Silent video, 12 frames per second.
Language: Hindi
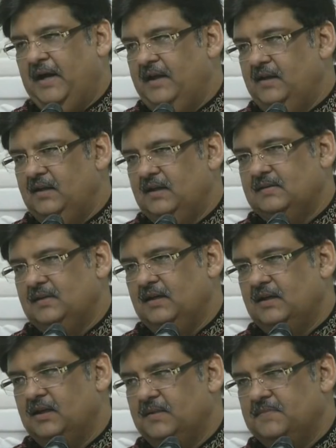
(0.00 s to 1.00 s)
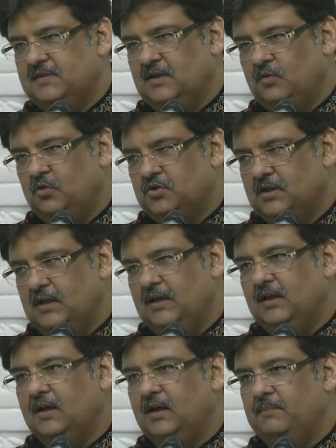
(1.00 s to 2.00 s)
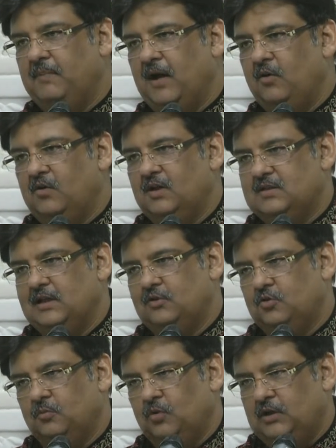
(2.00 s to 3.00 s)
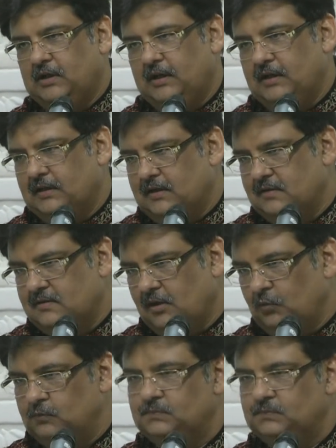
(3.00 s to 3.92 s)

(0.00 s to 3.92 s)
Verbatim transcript: शायरी किसी कर्म से खुश नहीं कर पाओगे चाहे तुम उल्टे लटक जाओ